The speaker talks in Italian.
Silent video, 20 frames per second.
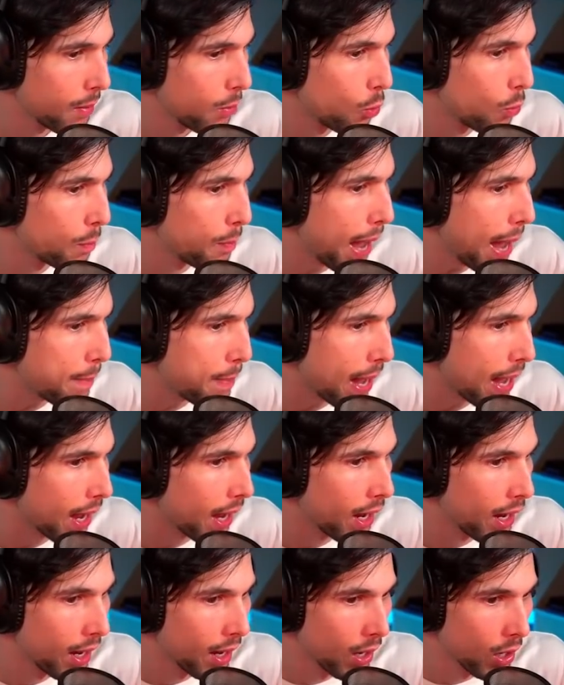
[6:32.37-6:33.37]
Un
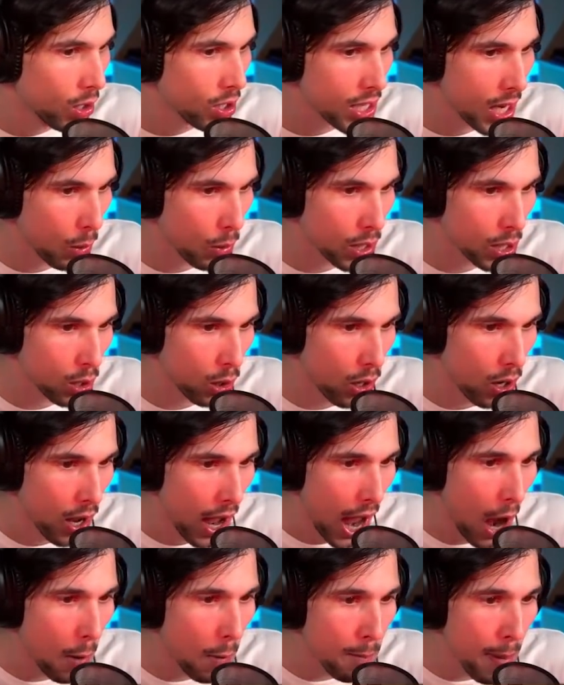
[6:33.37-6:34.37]
bebe. Cos'è questo?
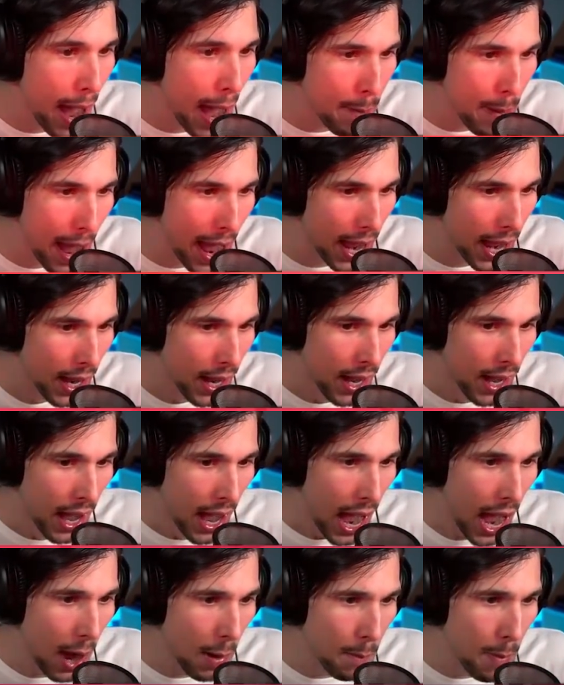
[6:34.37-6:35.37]
È un
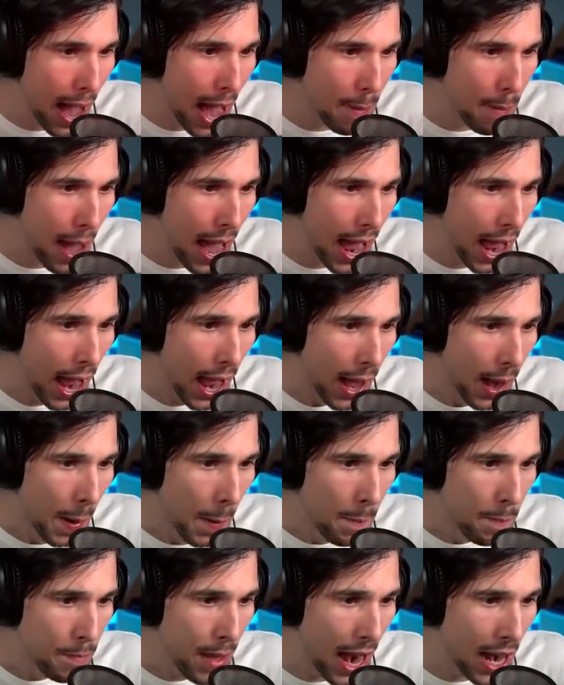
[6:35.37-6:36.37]
bebe! È un bebe!
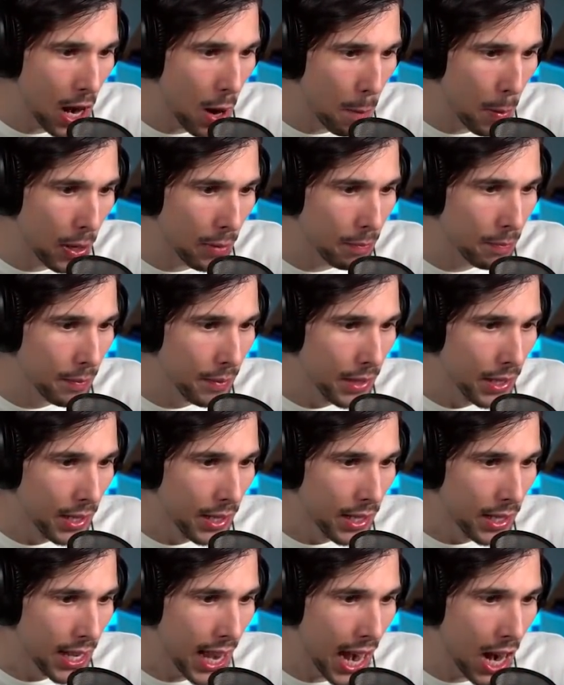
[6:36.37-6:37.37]
Mi hanno portato...
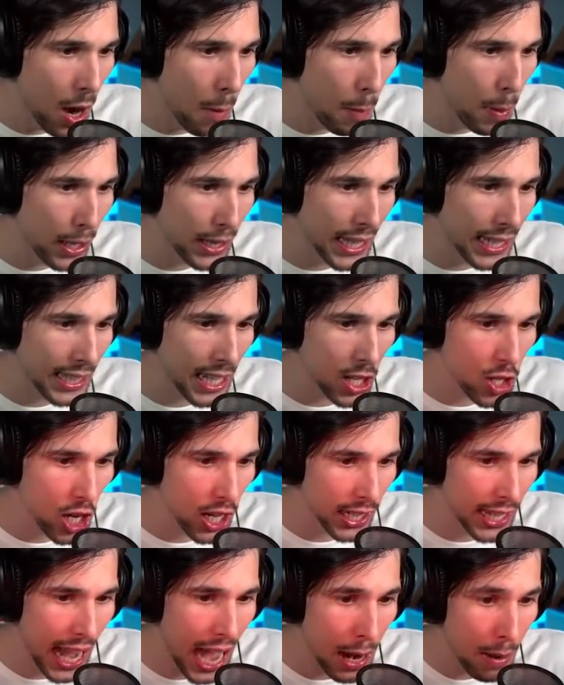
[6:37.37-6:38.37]
Ti hanno portati a
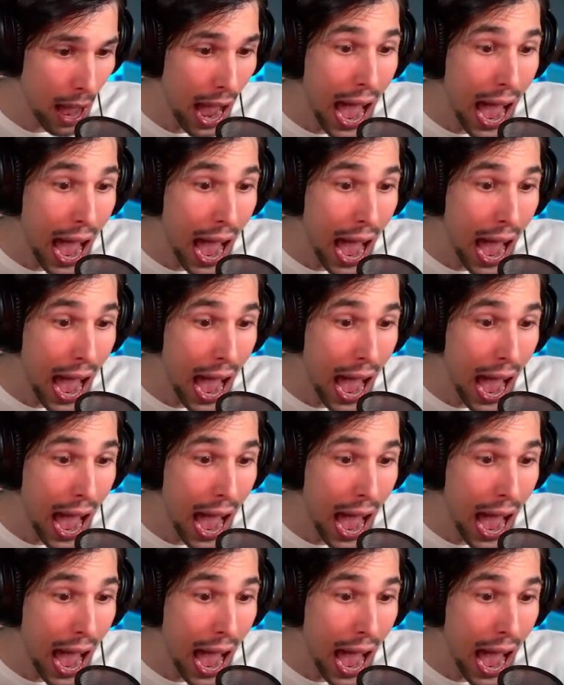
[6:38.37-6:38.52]
cercare.